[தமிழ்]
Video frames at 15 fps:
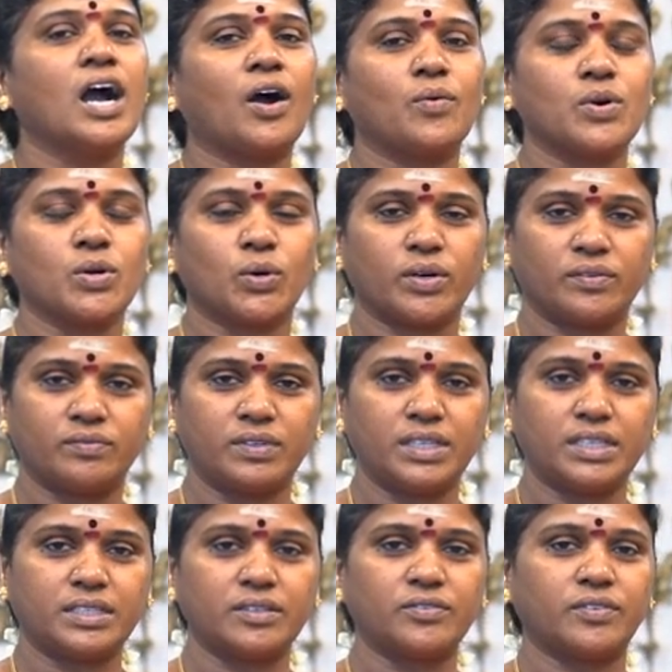அவங்களோட
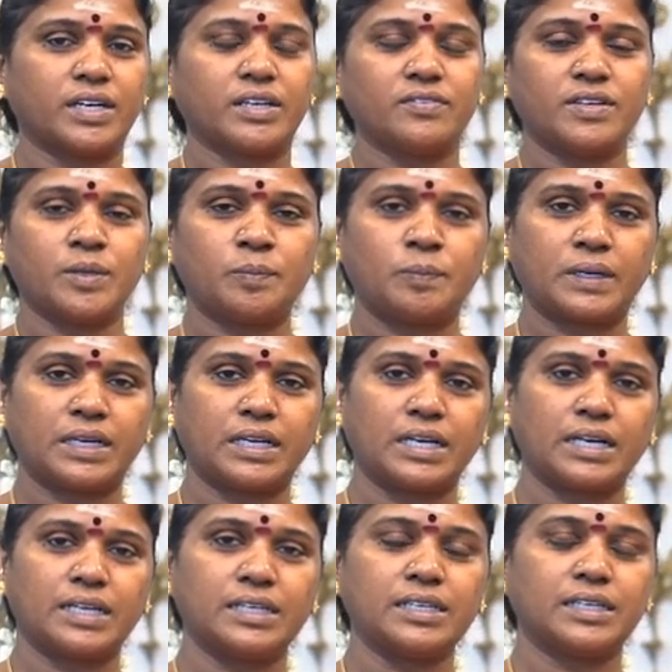வீட்டு
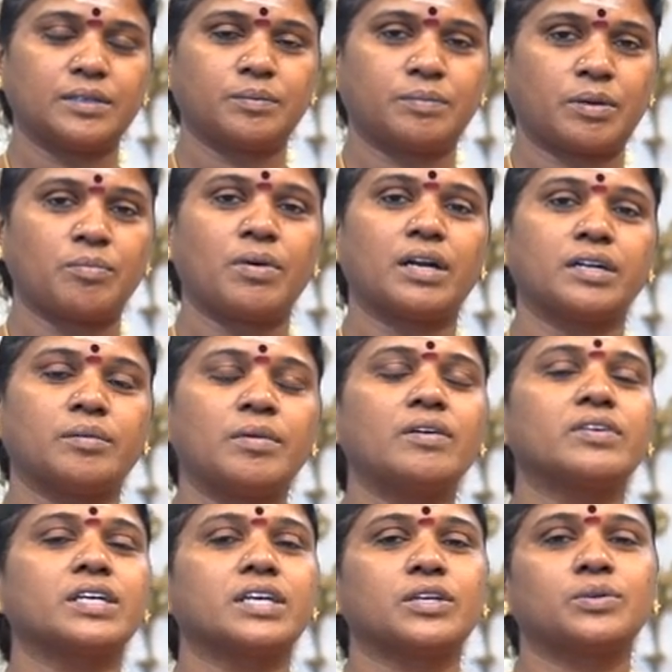வரவேற்பறையில்
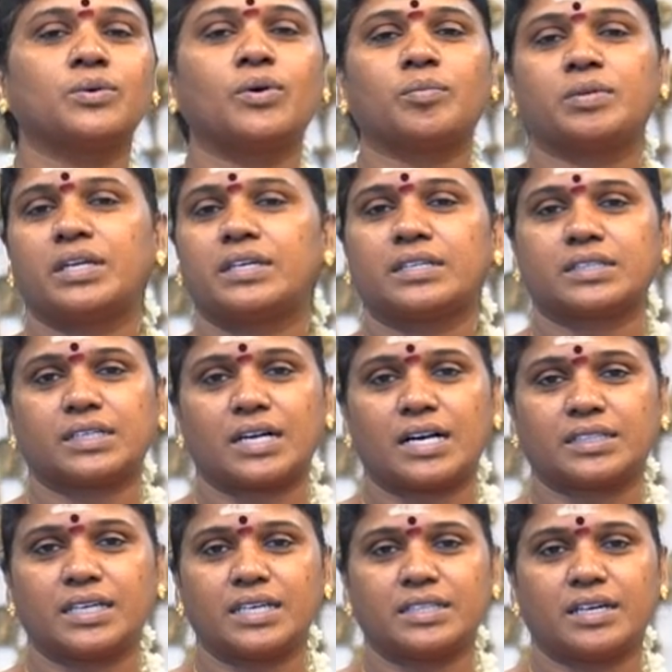பிரம்மாண்டமாக வைக்கணும்
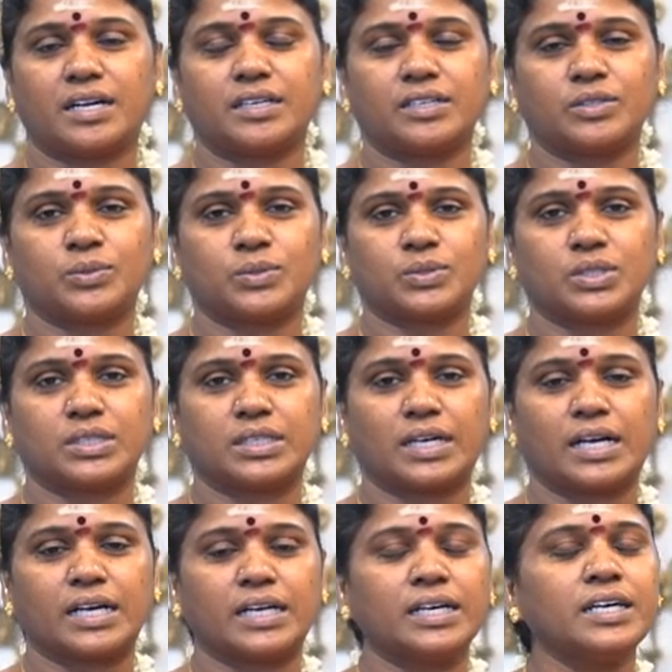அப்படின்றதுக்காக தான் இதை ஆர்டர்
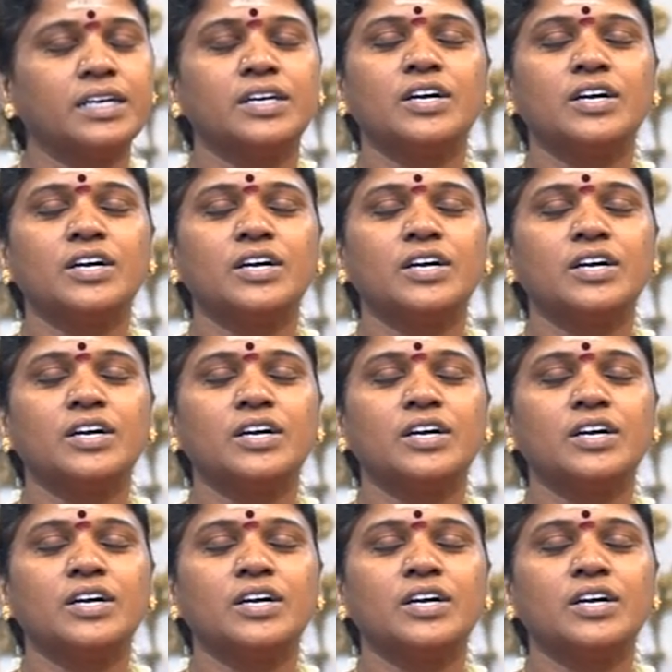கொடுத்துருக்காங்க